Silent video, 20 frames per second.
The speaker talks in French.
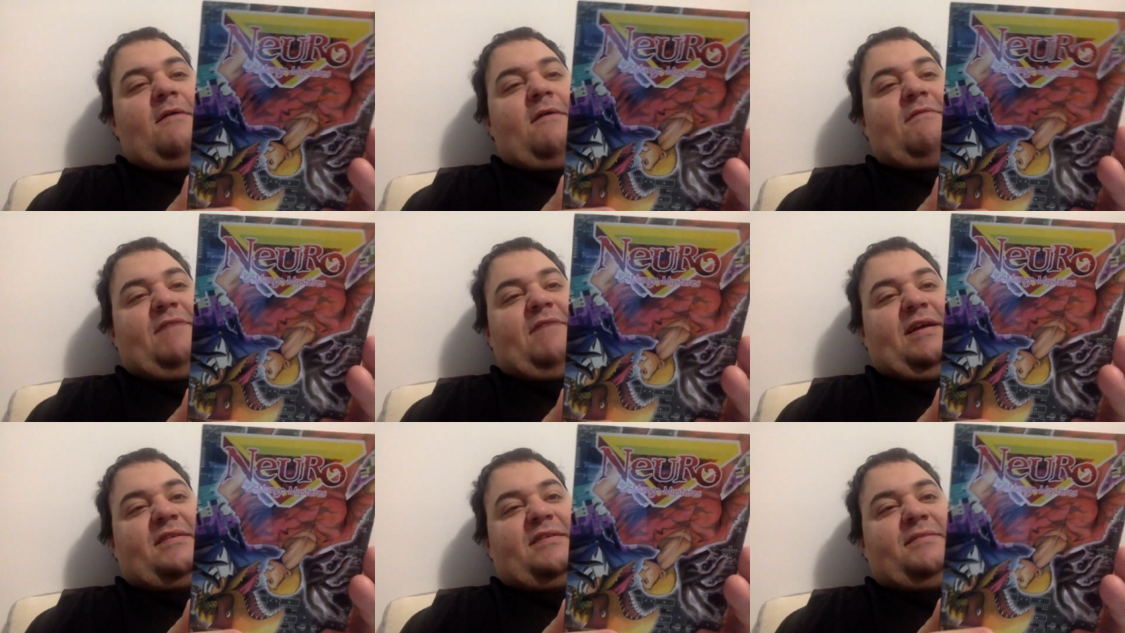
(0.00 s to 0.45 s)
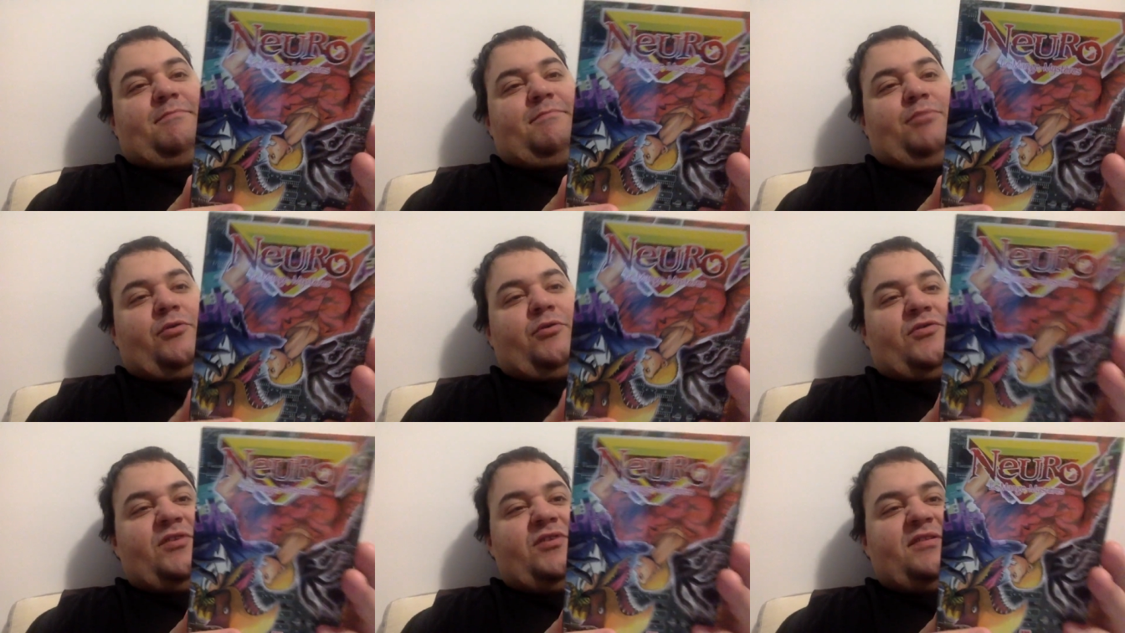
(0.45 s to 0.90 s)
Fait que
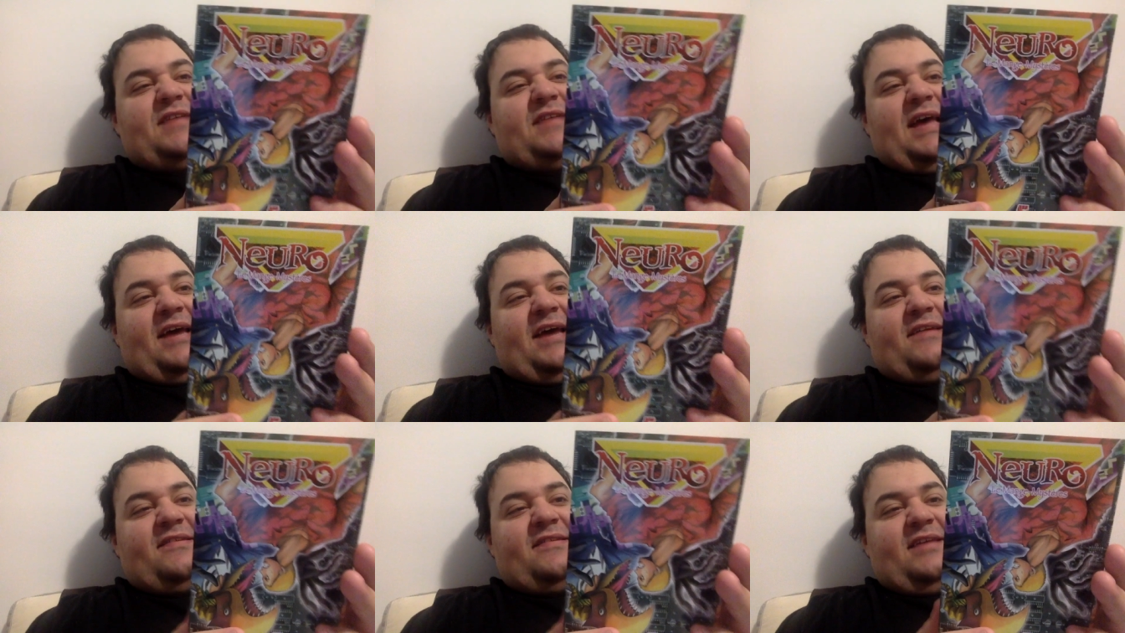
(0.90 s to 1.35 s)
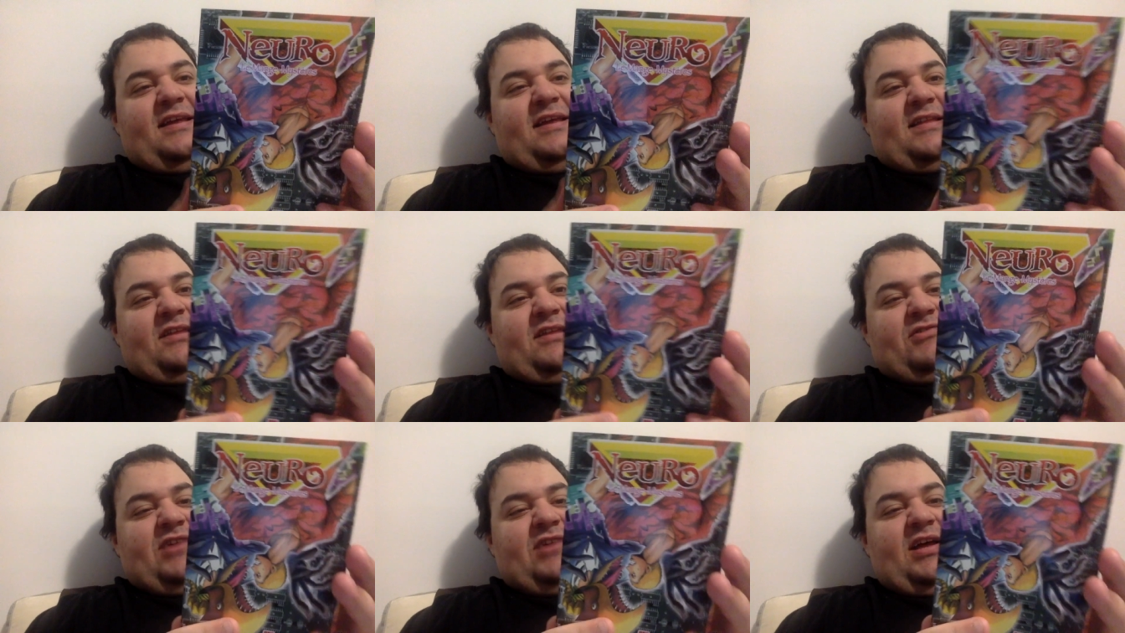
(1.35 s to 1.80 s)
pour ça, ça reste
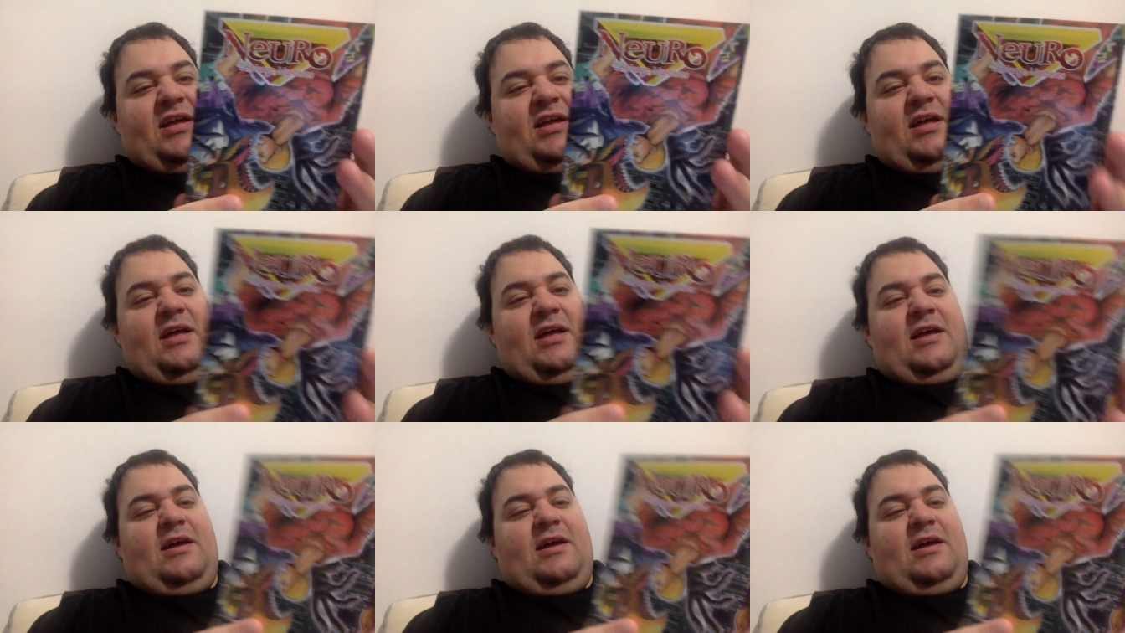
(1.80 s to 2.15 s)
intelligent.